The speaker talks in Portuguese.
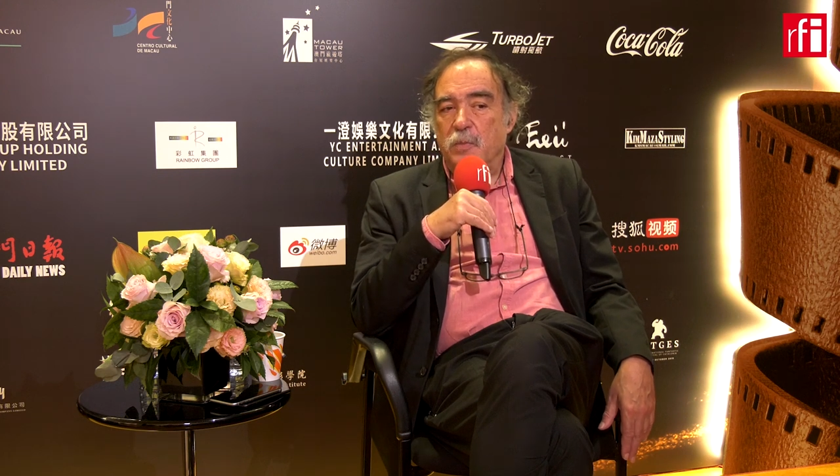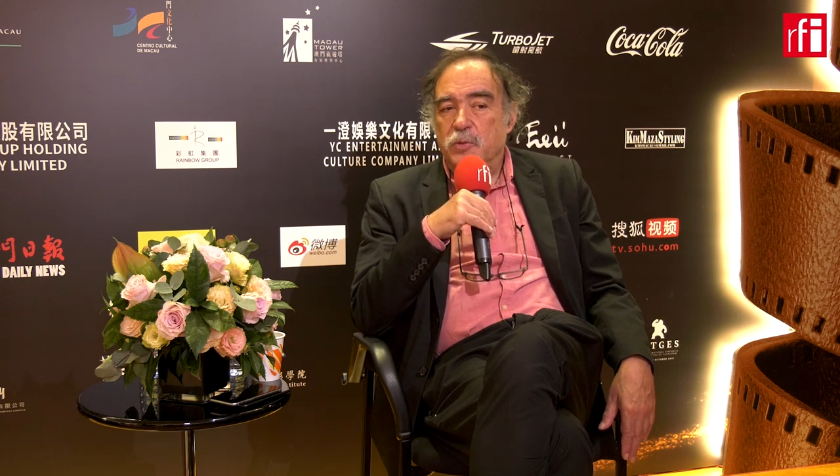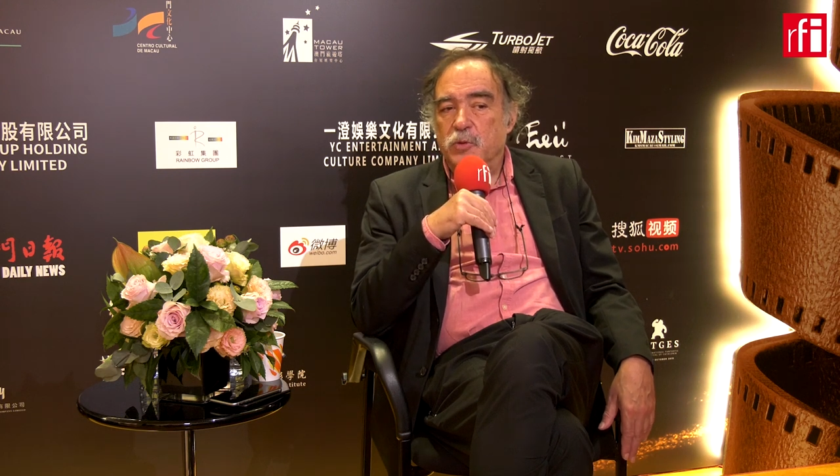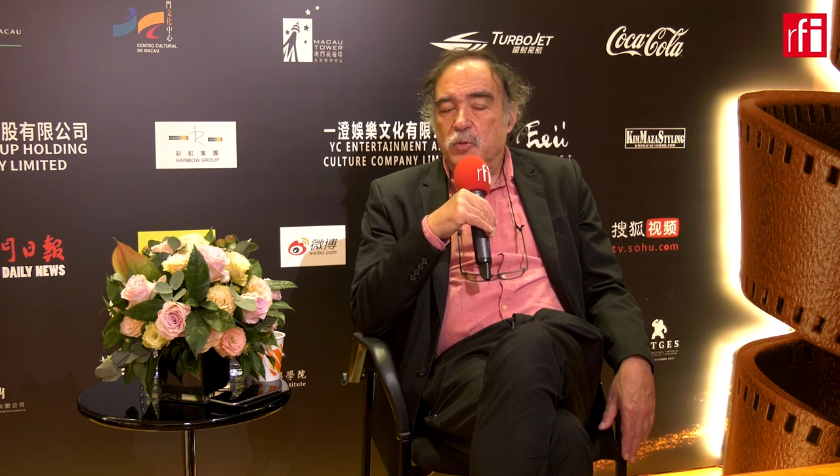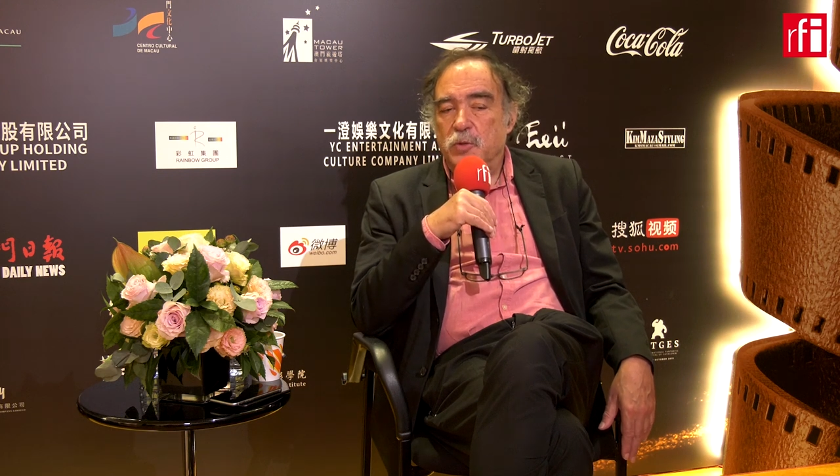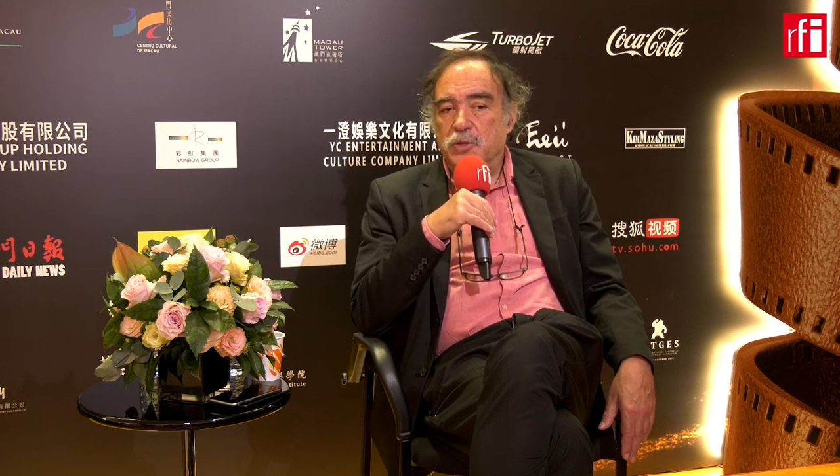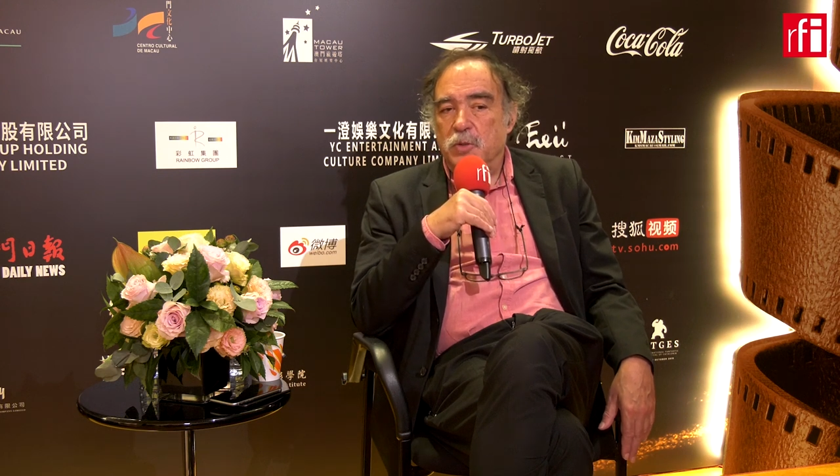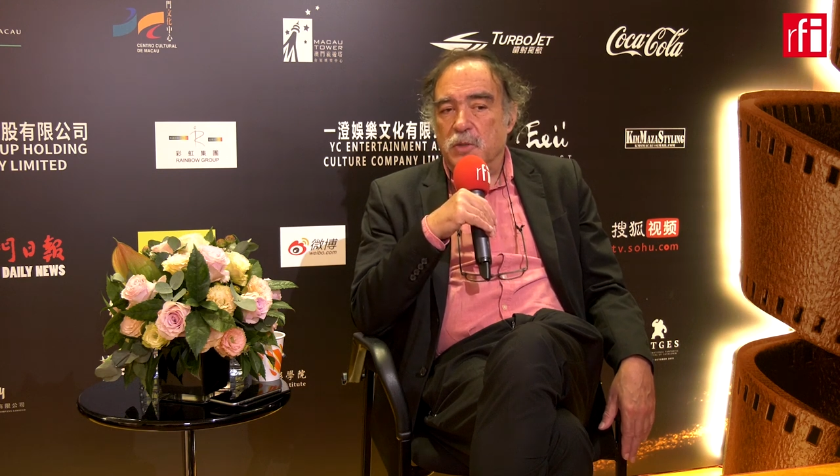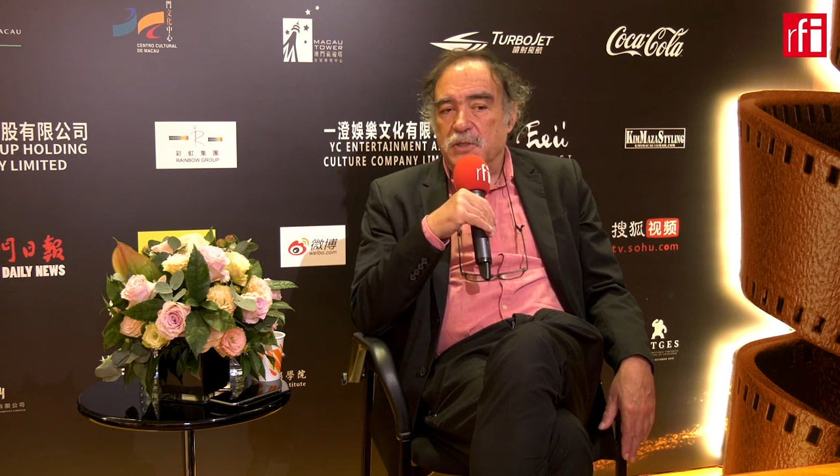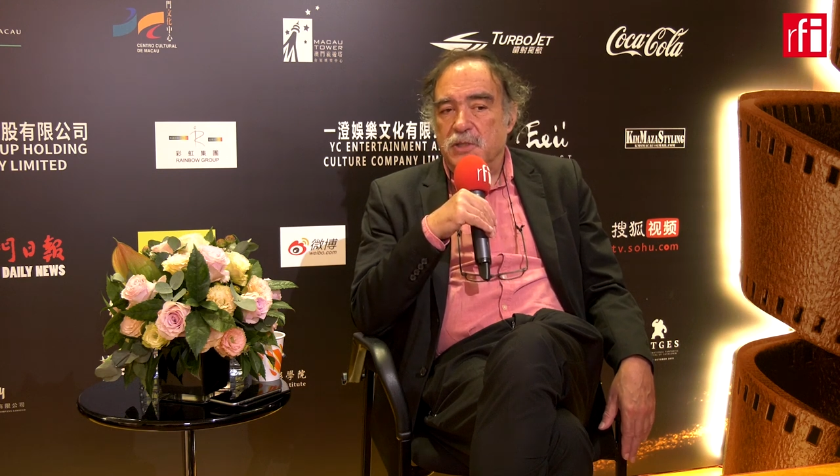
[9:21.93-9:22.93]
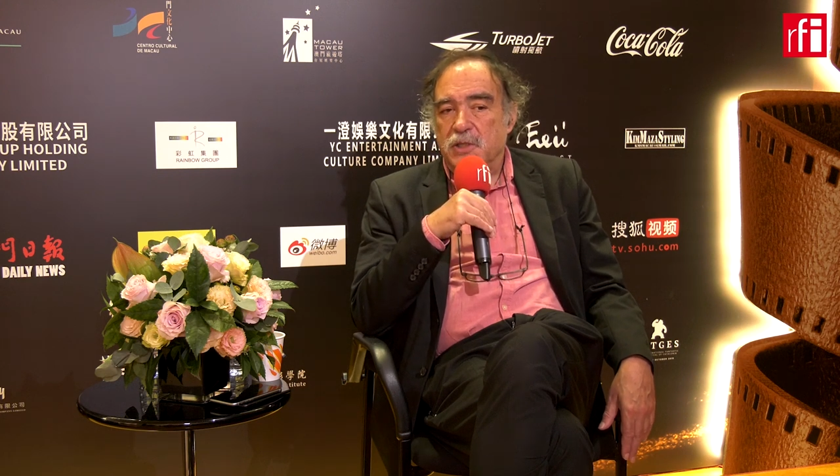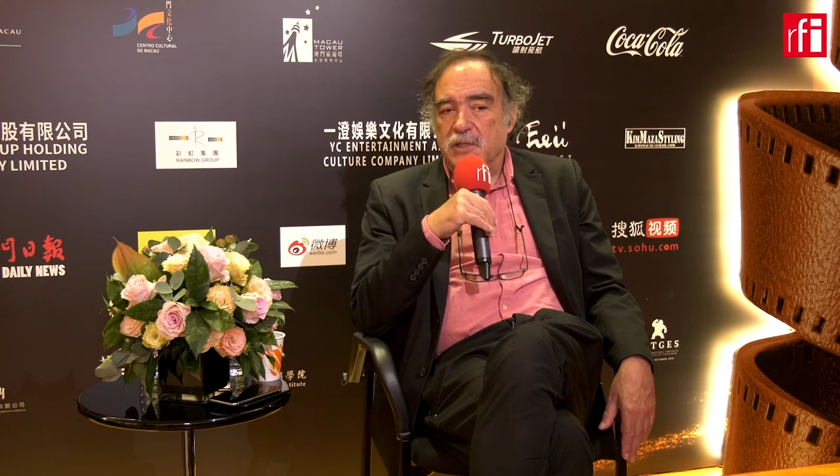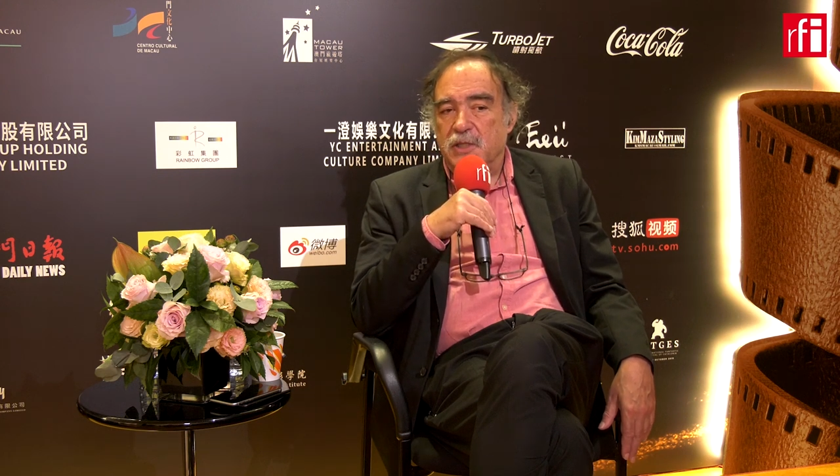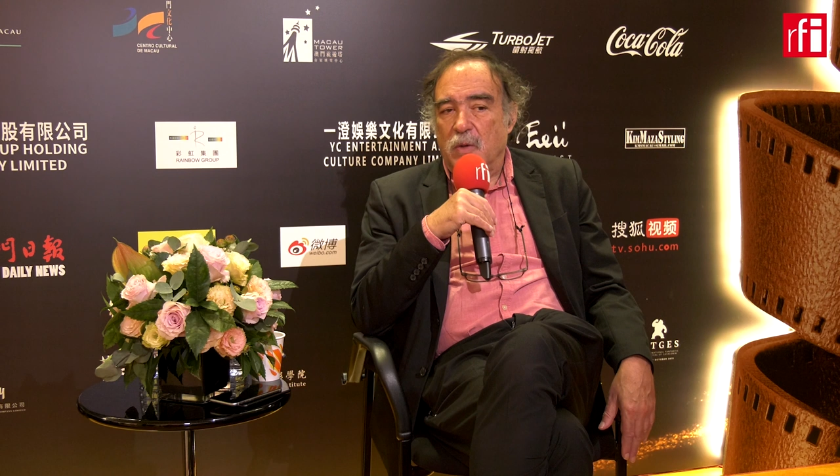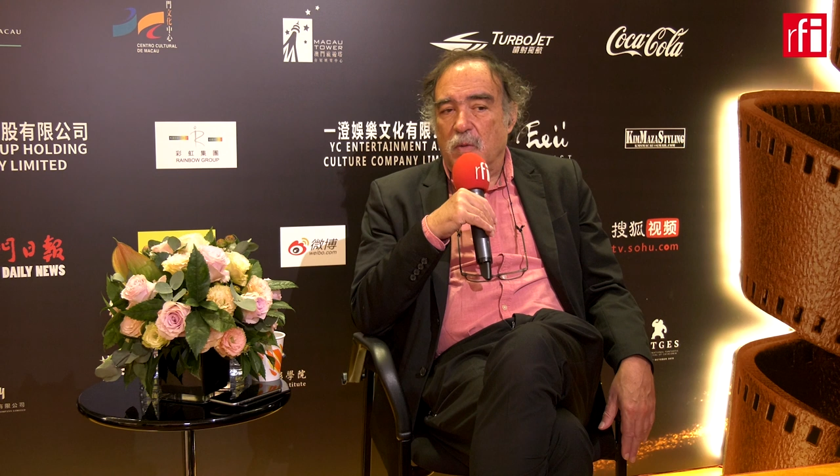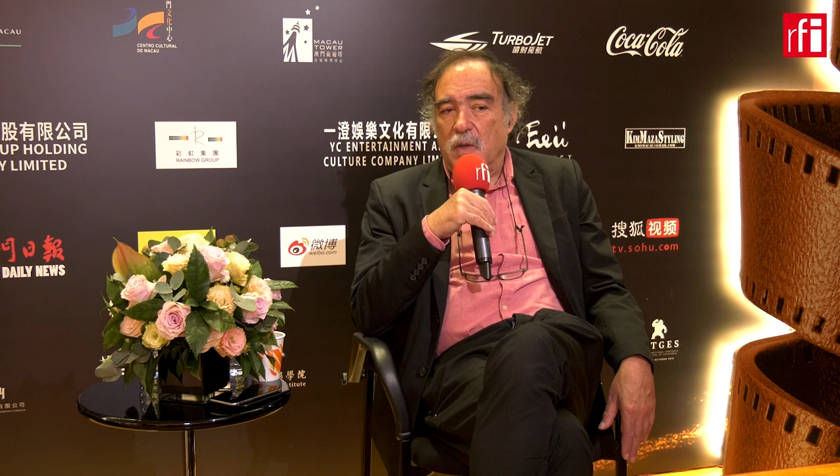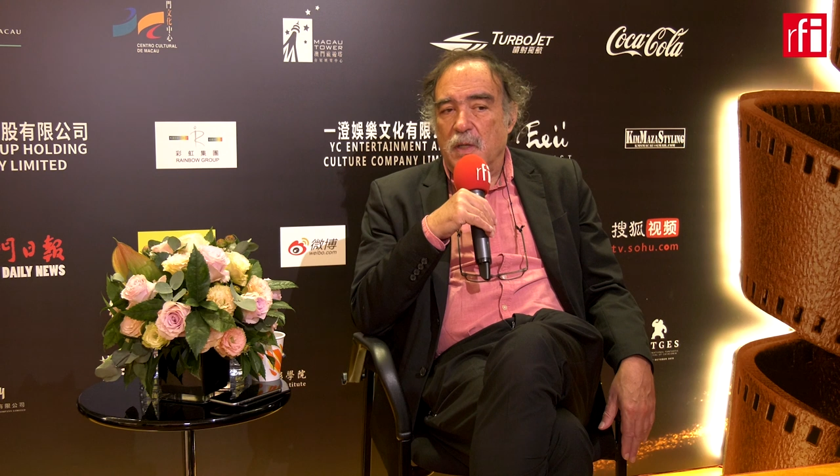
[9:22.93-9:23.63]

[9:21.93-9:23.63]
por duas coisas, razão.